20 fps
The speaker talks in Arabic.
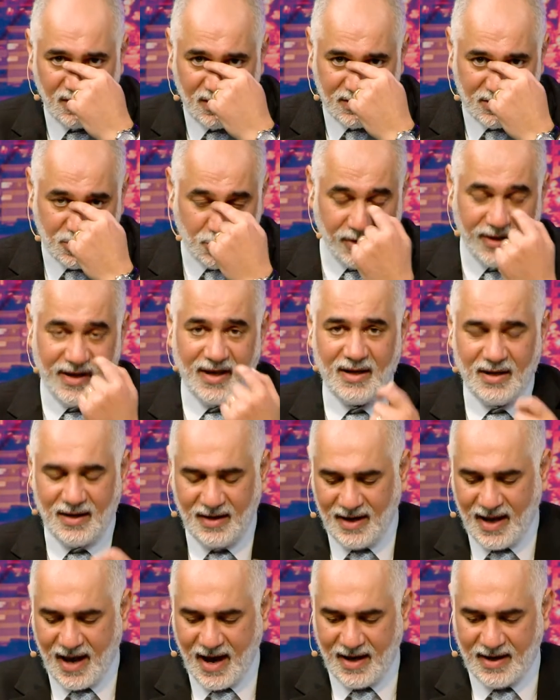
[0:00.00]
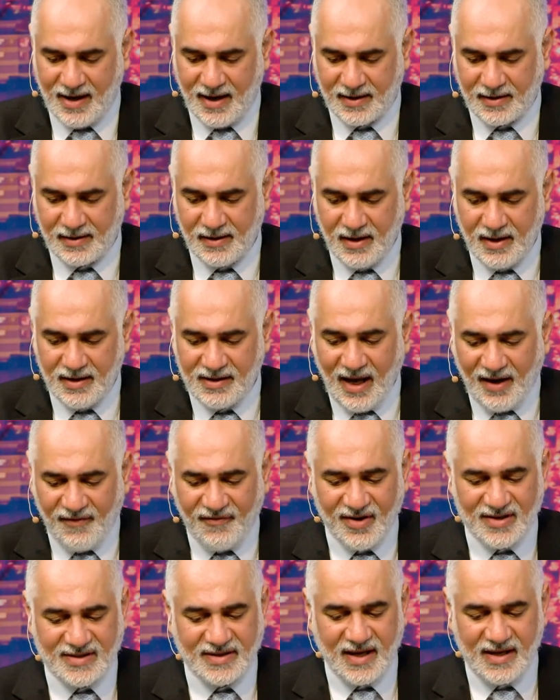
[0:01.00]
سؤال لألك
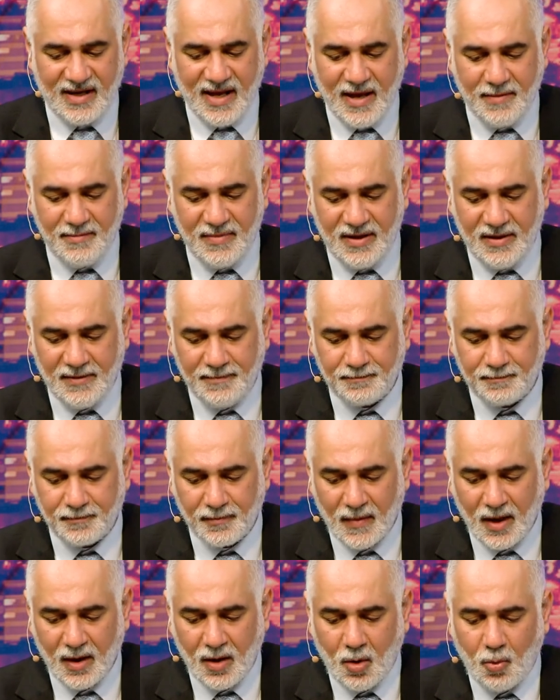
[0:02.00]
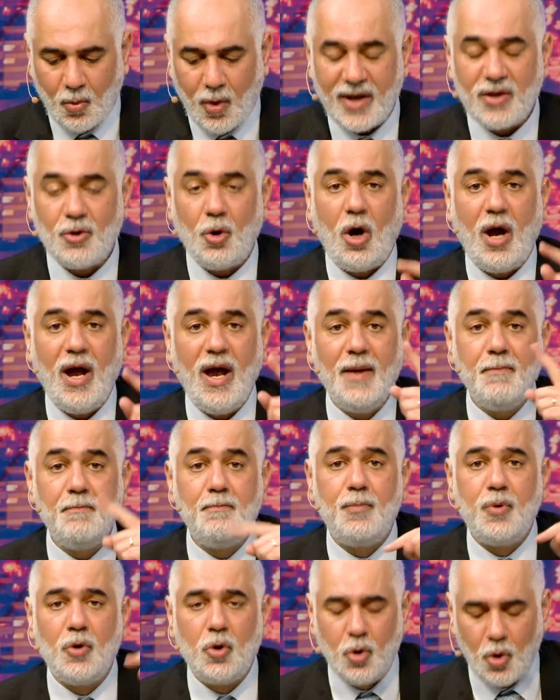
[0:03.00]
يحفظ كلامي
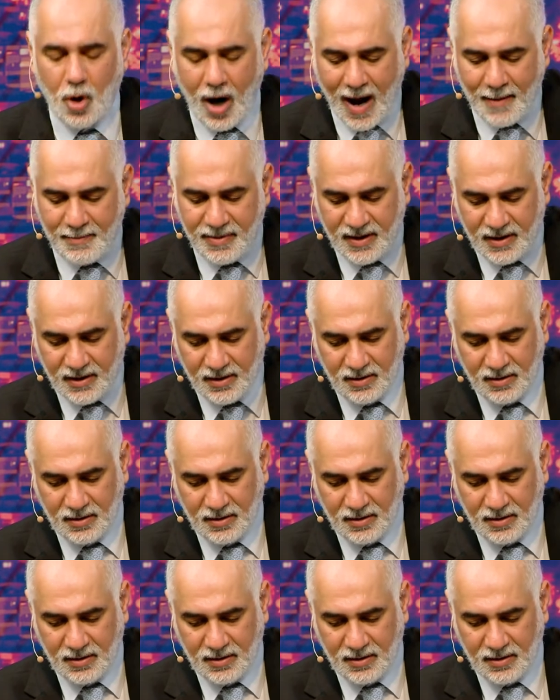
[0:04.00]
ويحبه ابي